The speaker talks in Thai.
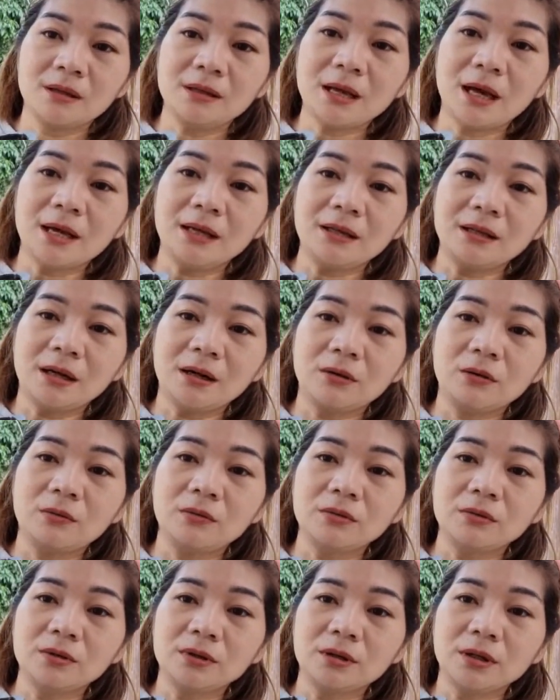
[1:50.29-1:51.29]
ใหญ่เท่า
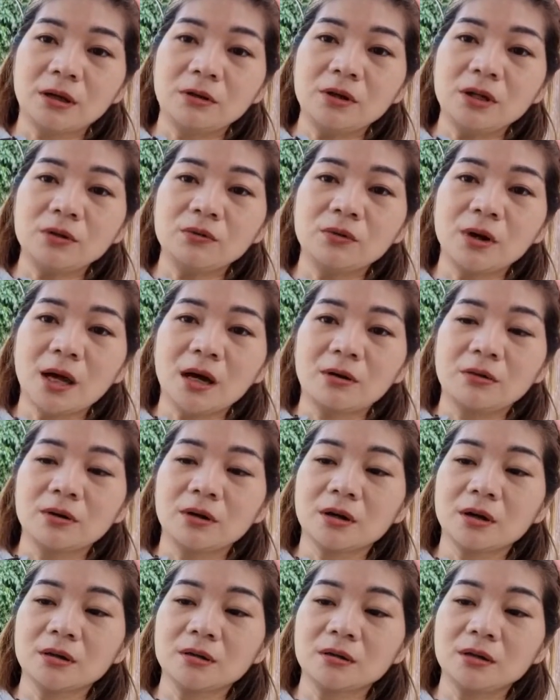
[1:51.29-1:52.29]
เท่านิ้วเรา
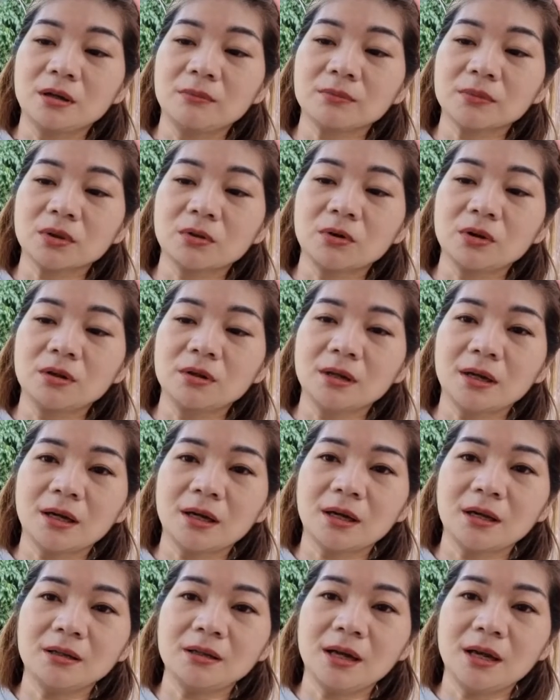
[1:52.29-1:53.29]
เนาะลำต้นนะ
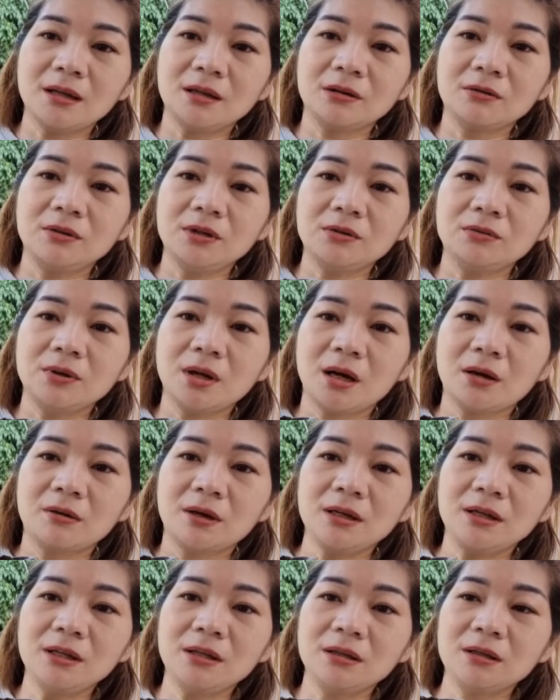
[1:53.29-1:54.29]
คะ ใหญ่เท่านิ้วเรา
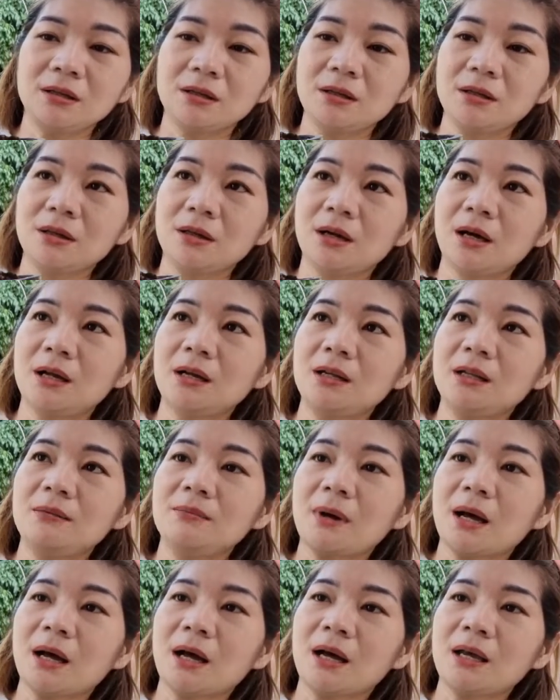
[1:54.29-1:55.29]
อันนี้อันนี้
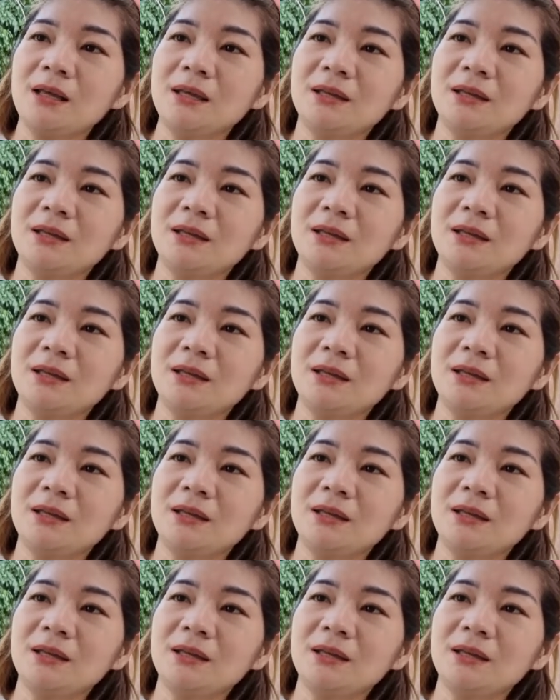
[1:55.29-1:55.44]
ไม้